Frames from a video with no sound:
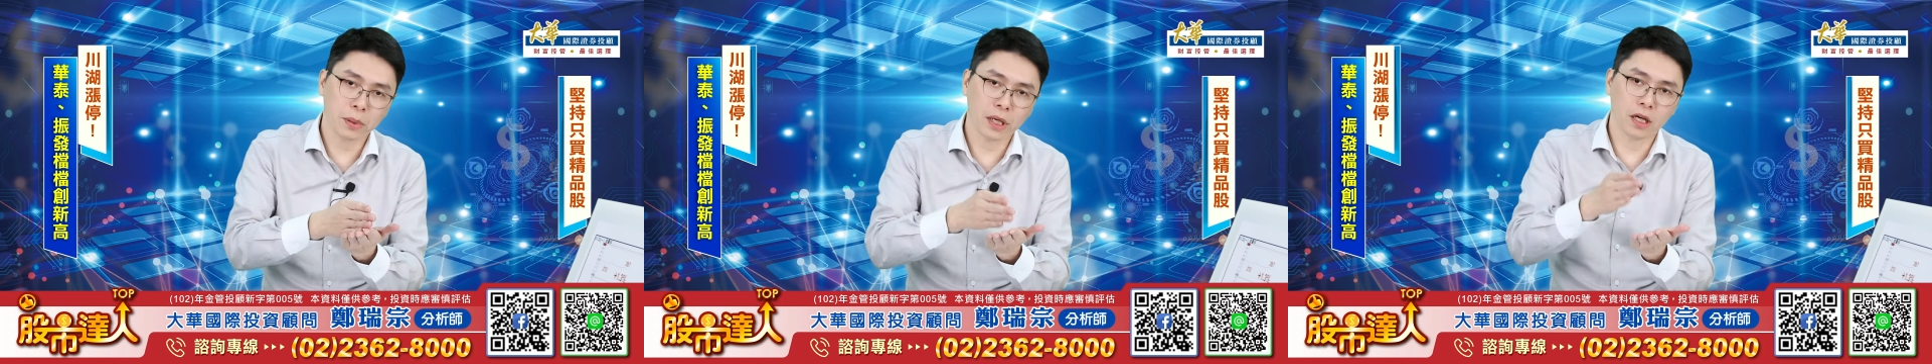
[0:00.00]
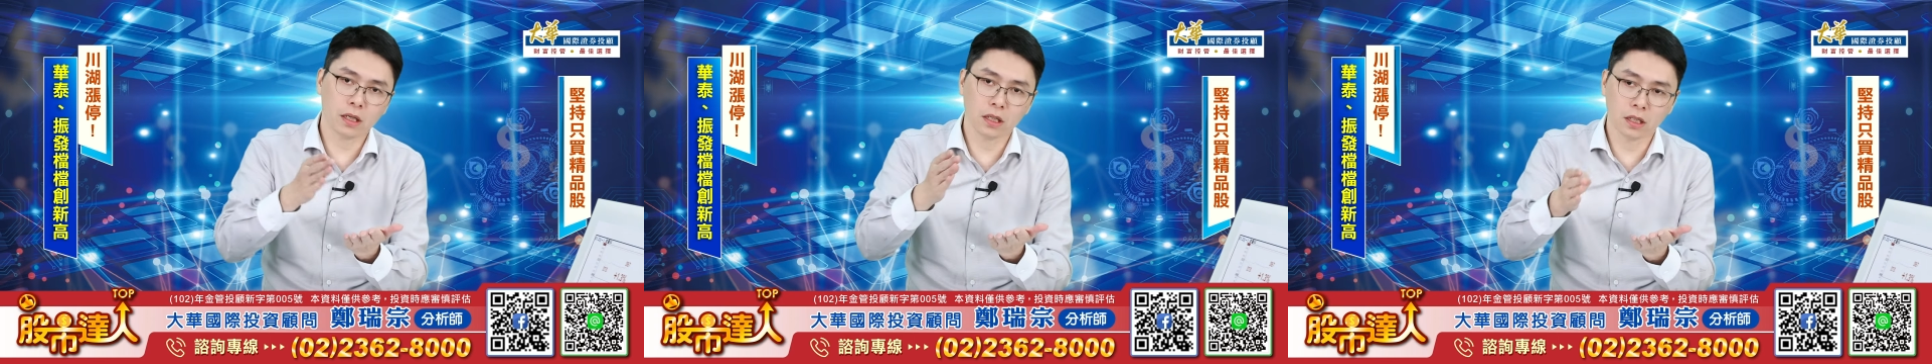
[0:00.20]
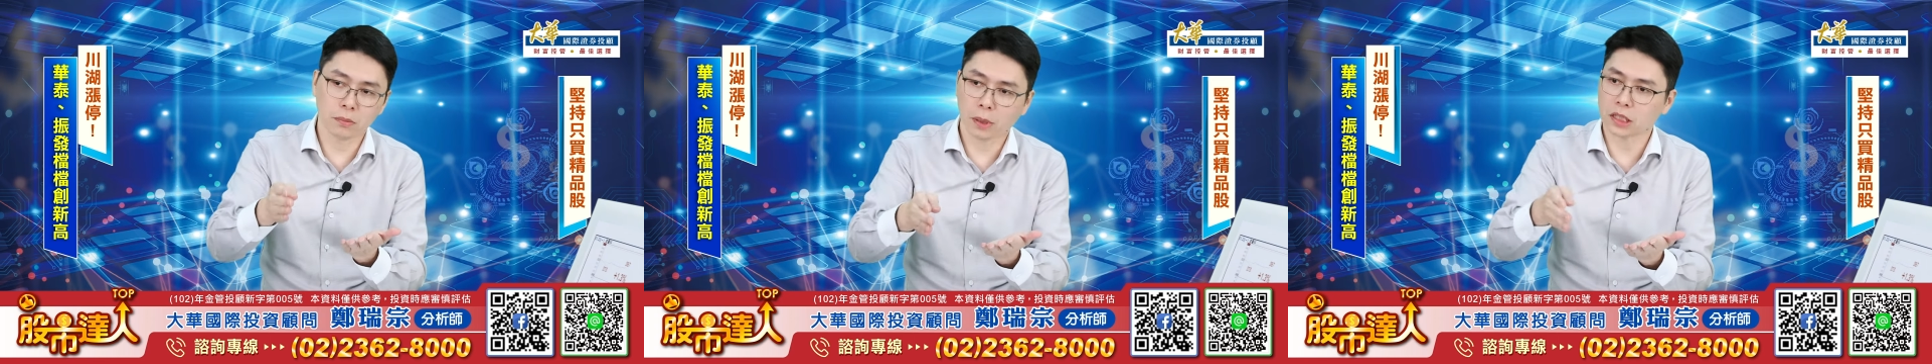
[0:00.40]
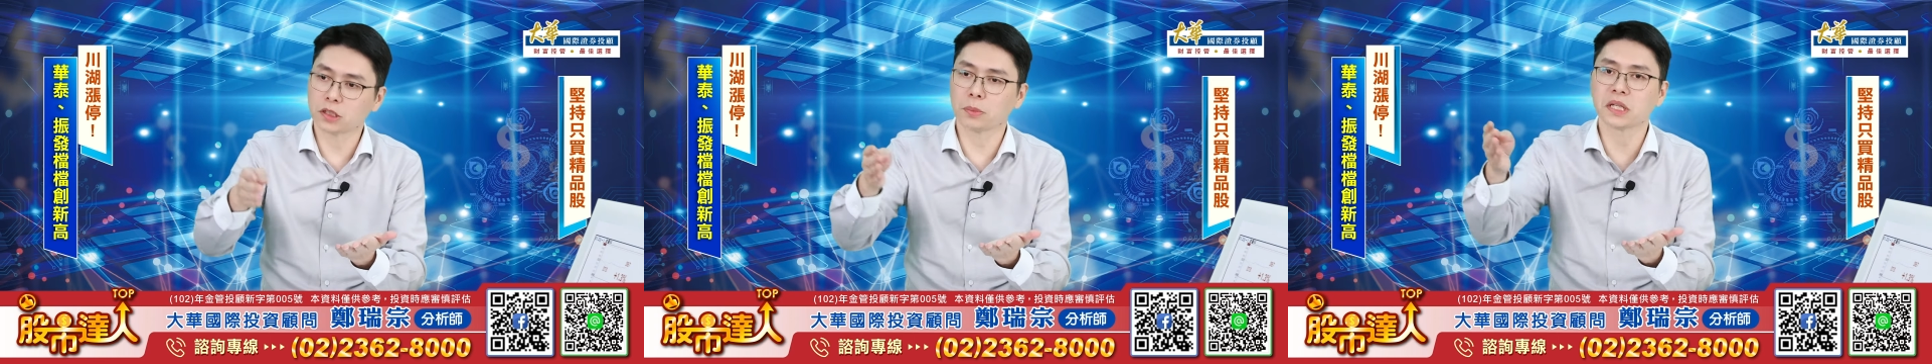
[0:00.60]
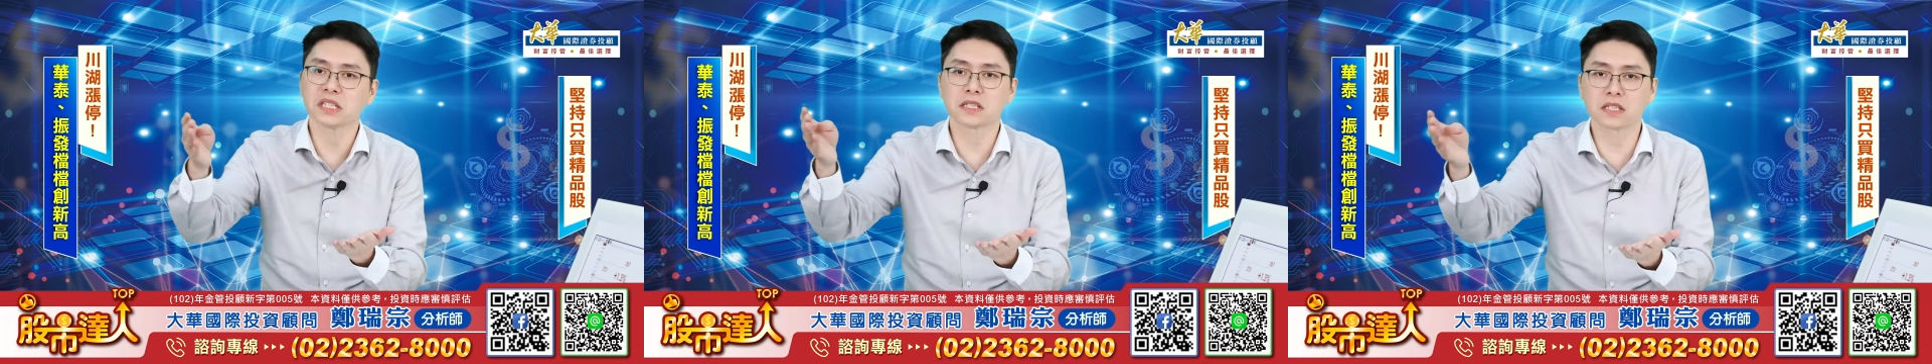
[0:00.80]
变二嘛，就
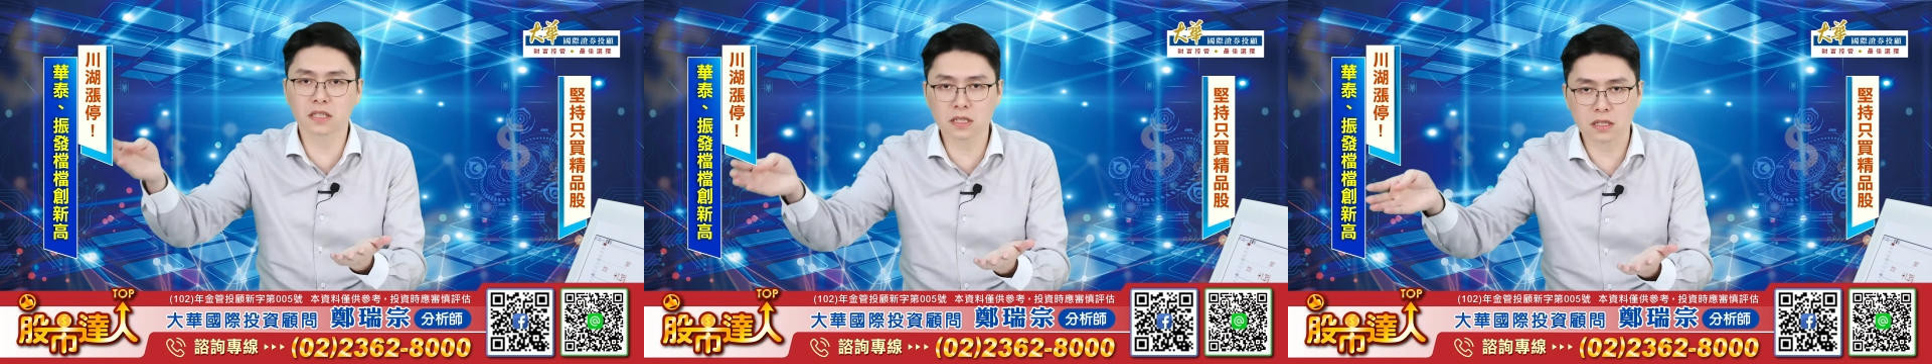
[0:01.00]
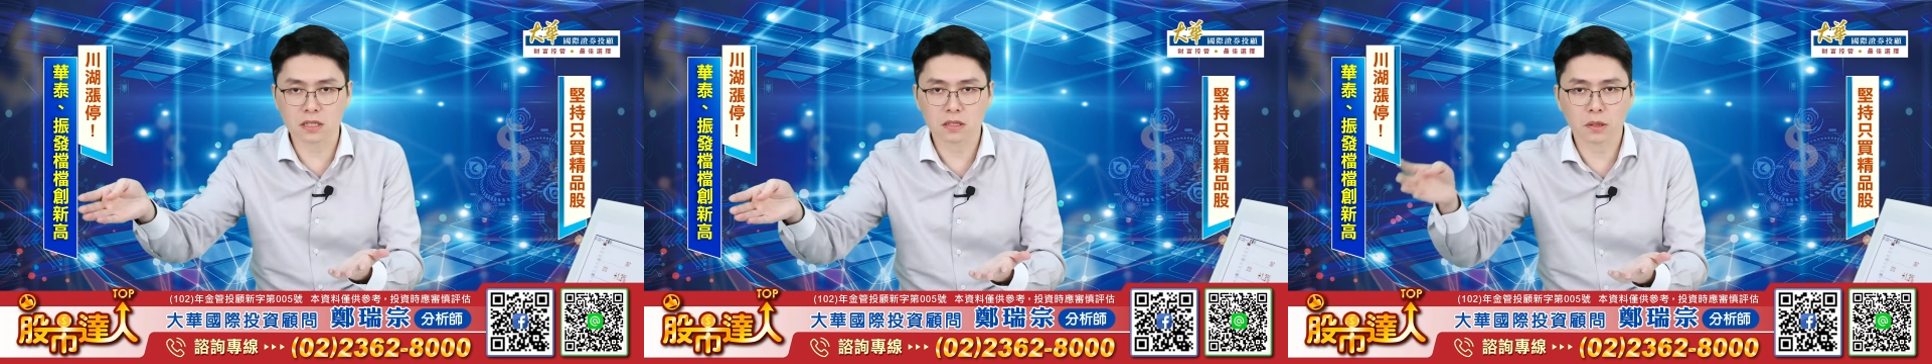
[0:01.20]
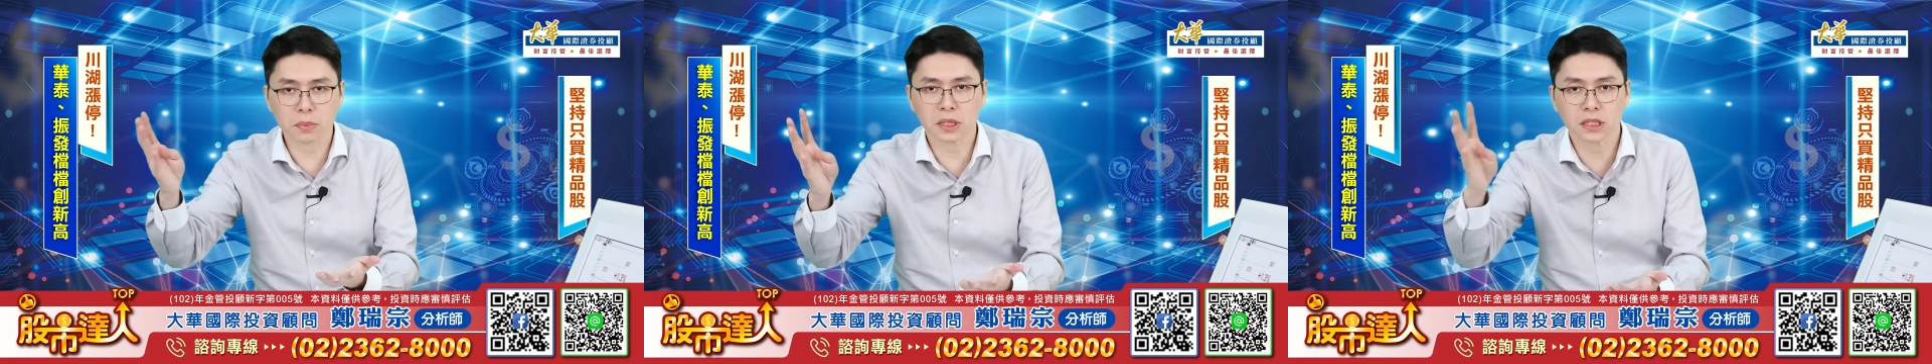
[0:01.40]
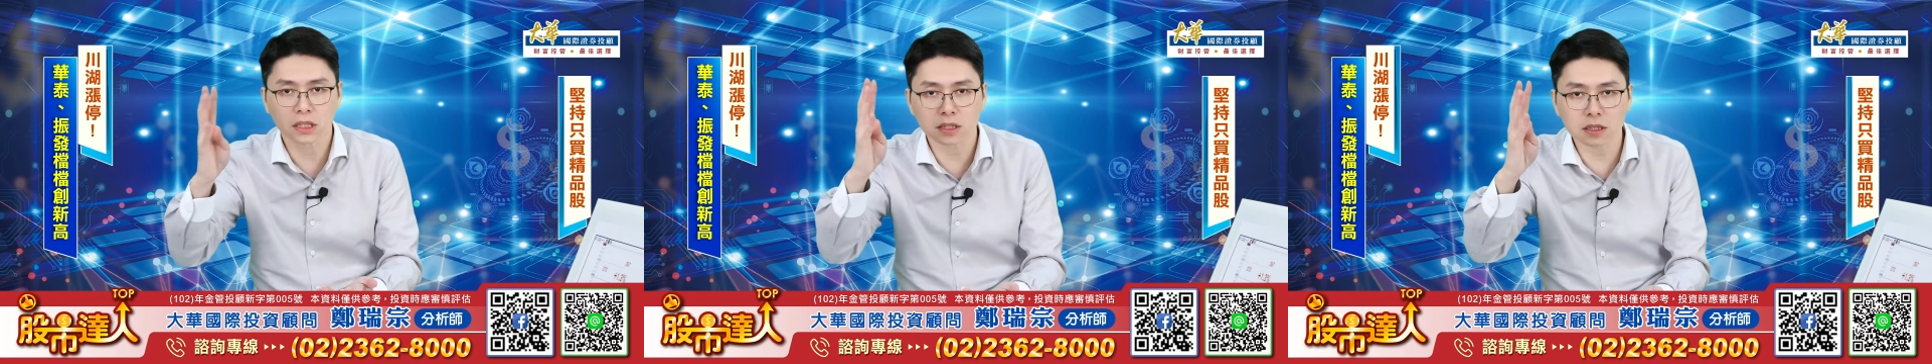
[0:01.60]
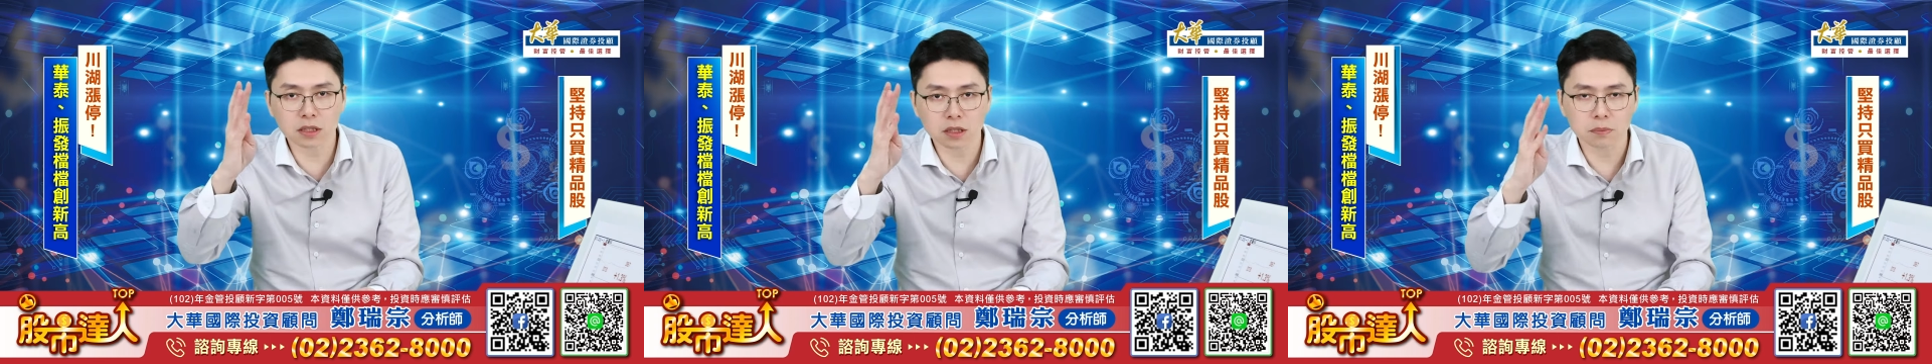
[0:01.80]
变四，就变成
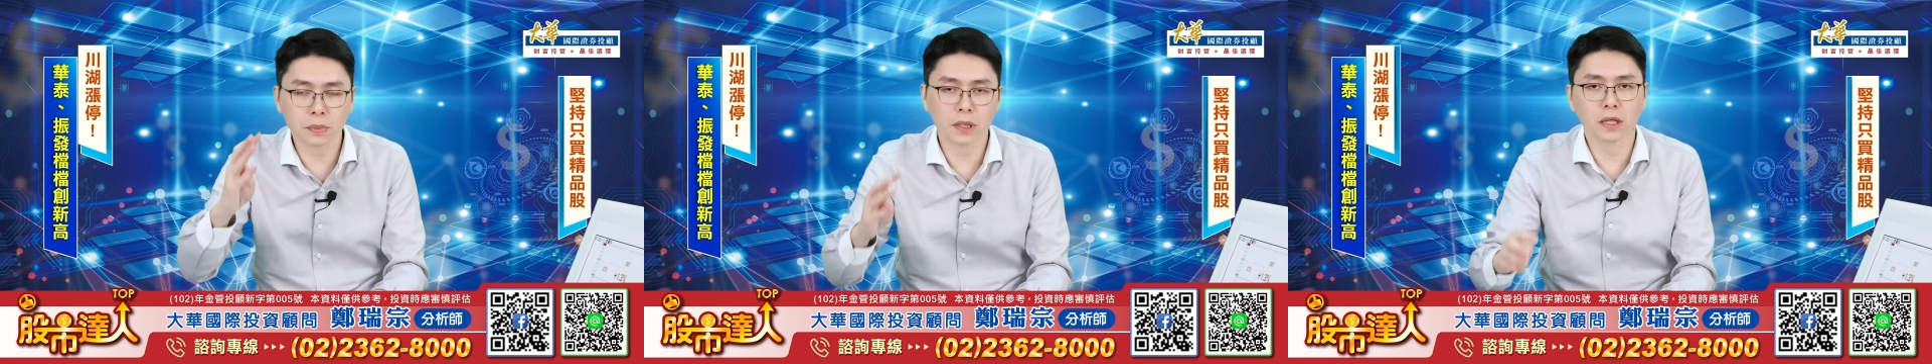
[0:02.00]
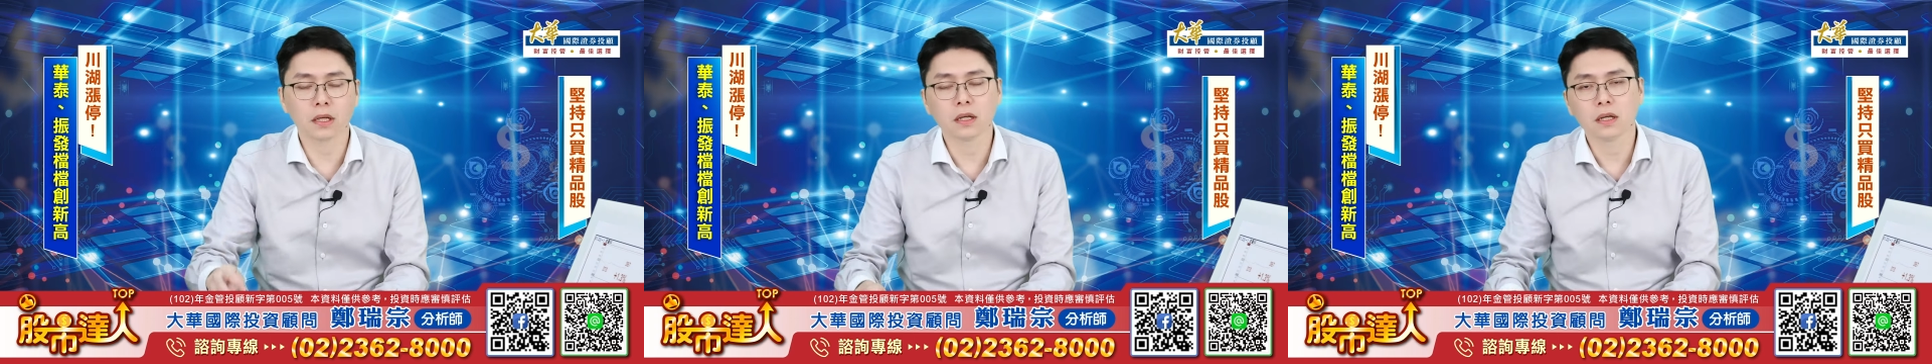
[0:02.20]
四倍。